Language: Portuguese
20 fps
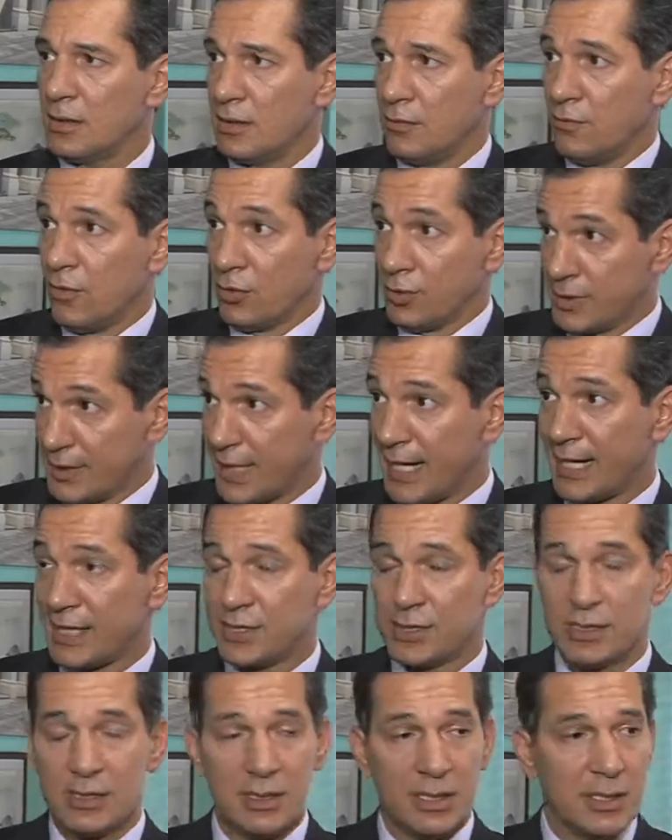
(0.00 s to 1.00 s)

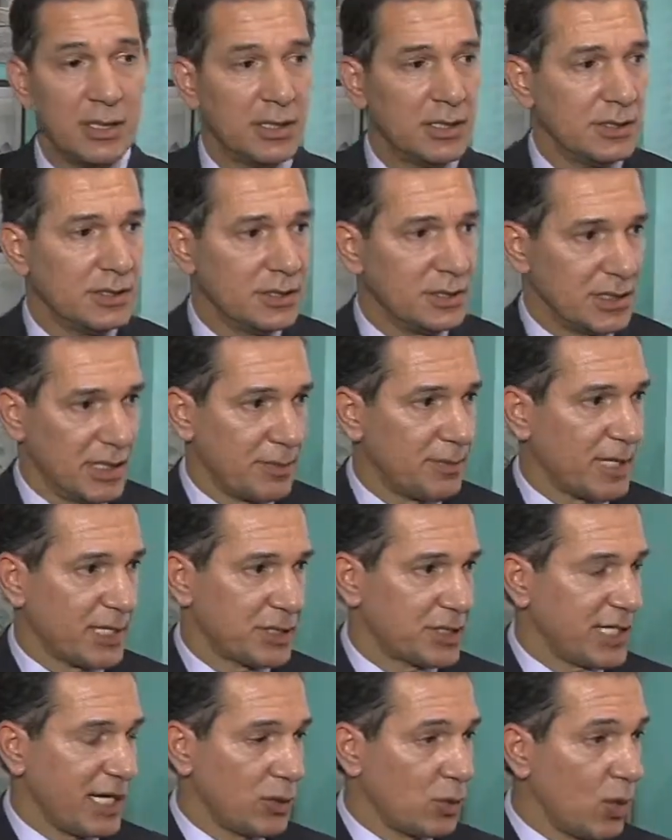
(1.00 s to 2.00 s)
vontade de ter
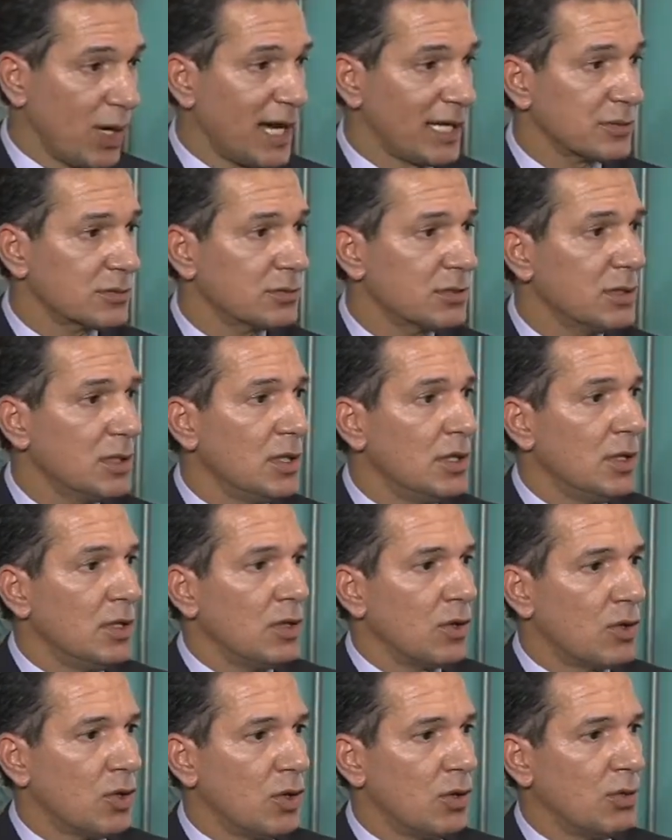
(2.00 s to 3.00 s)
praticado o ato,
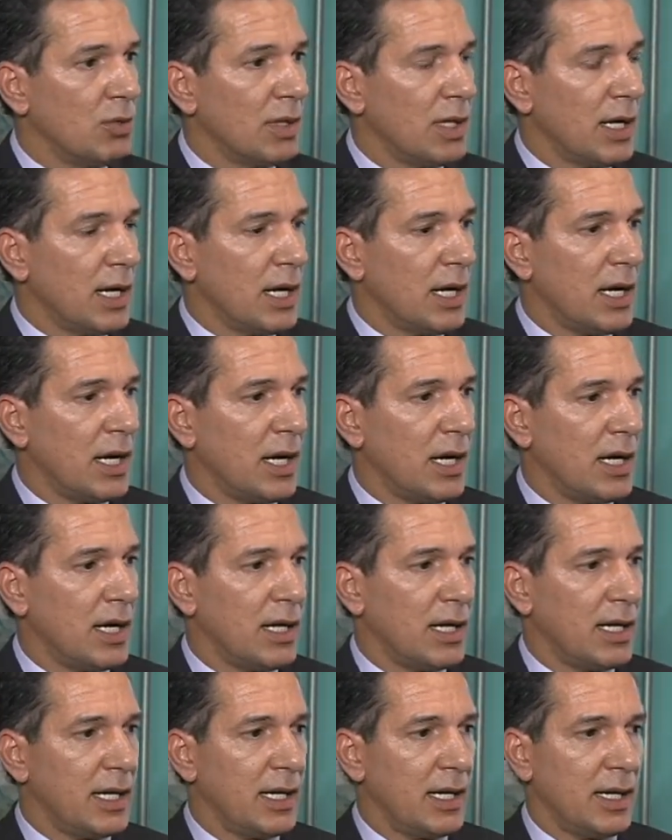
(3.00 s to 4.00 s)
com a
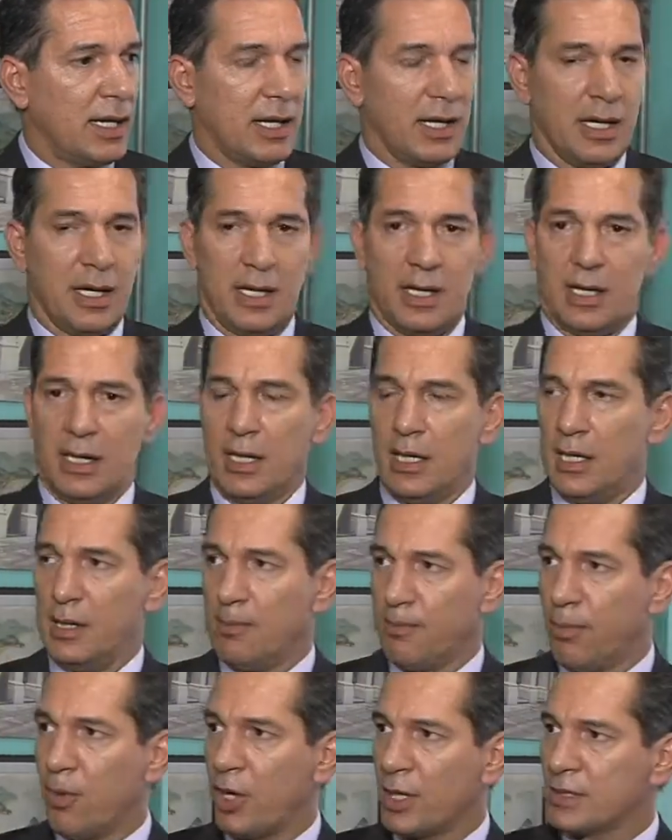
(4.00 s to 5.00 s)

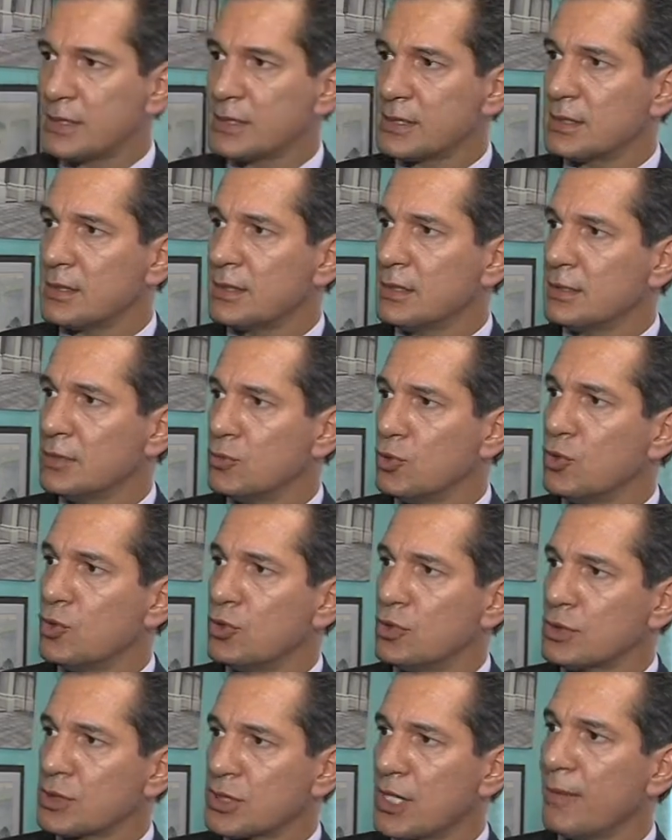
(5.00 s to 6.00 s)
hipótese do
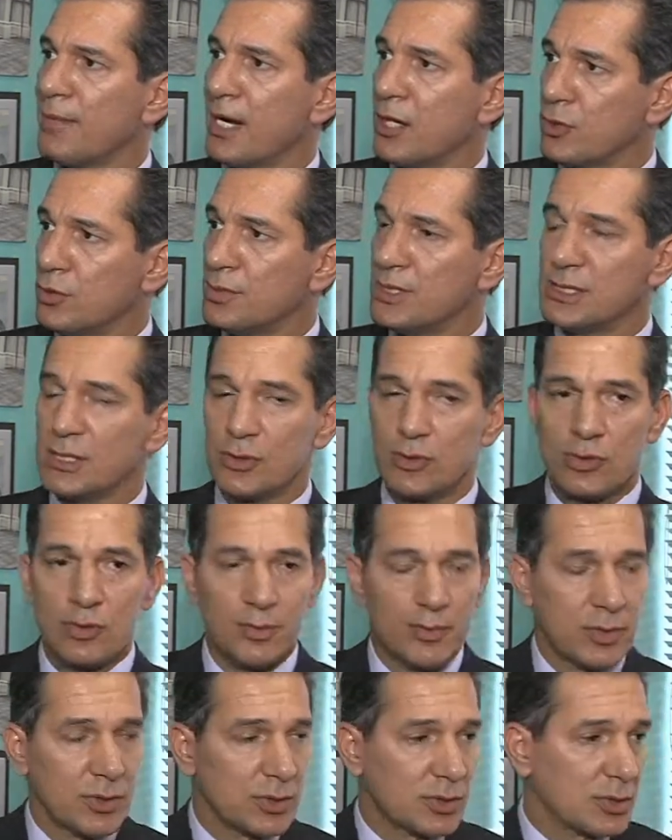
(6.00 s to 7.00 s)
chamado homicídio
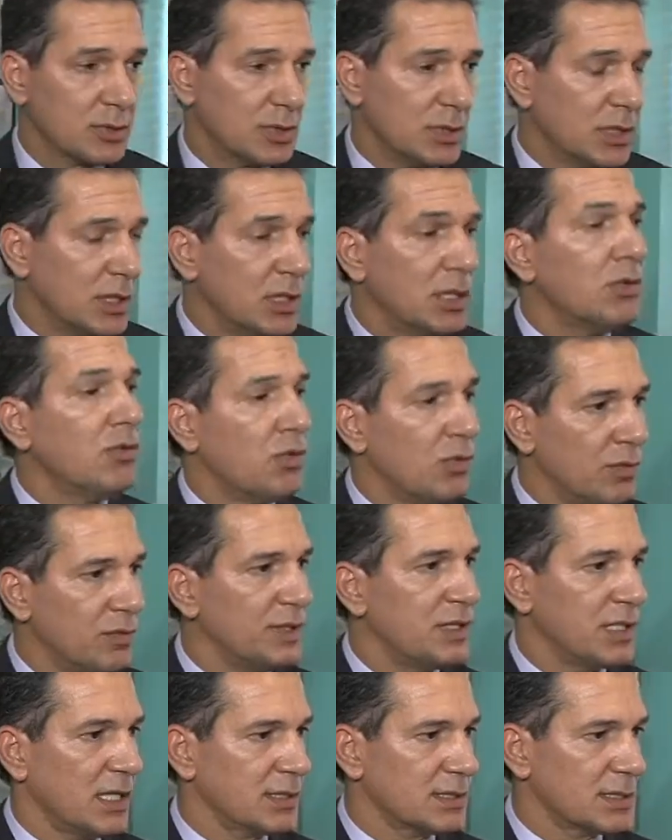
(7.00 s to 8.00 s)
culposo, que não houve
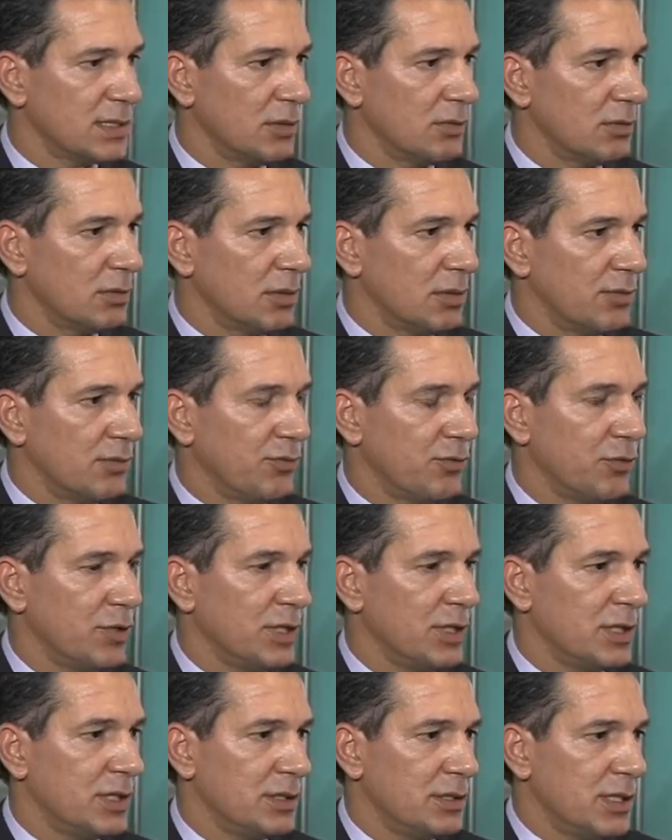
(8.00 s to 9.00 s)
intenção
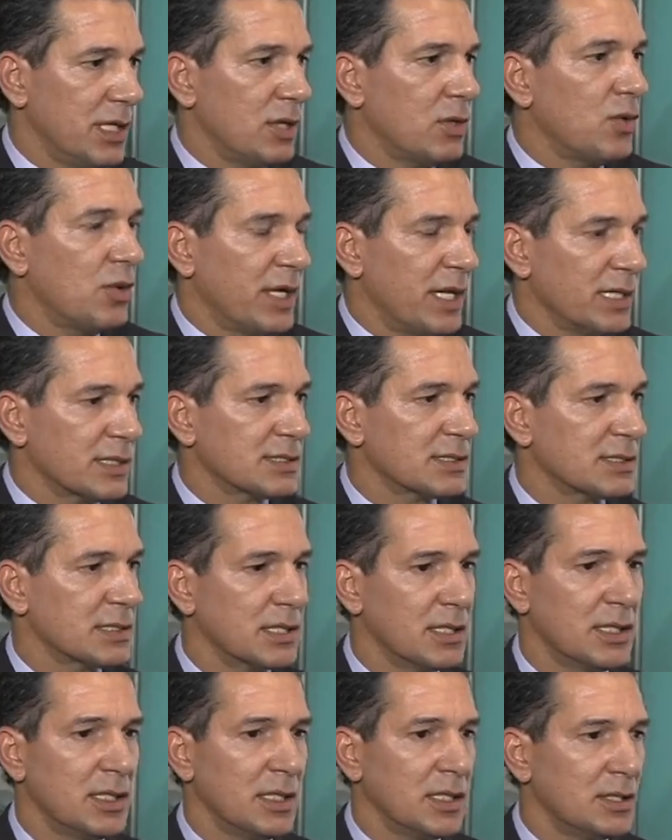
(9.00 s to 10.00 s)
foi
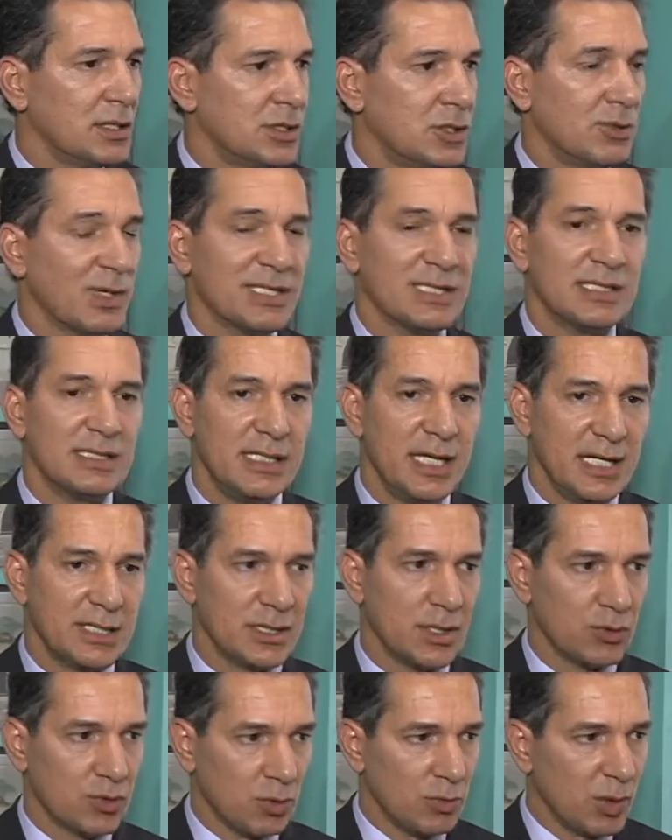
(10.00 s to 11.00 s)
decorrência de um acidente
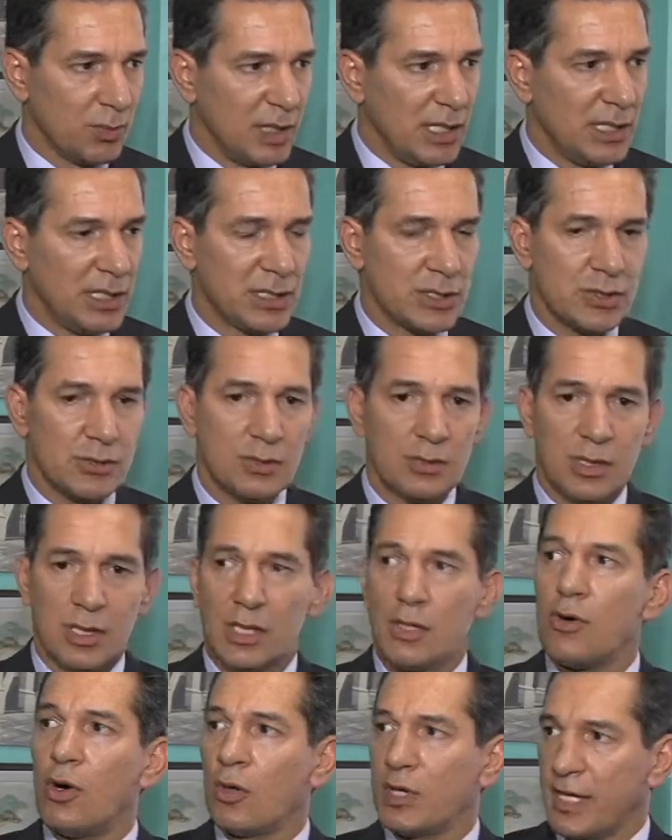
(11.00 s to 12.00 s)
automobilístico que
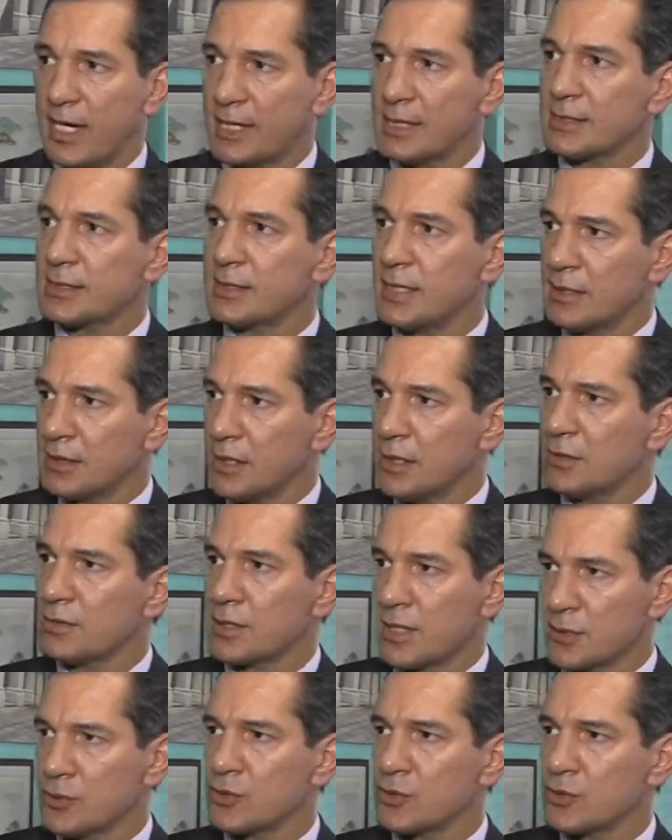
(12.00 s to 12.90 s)
qualquer cidadão está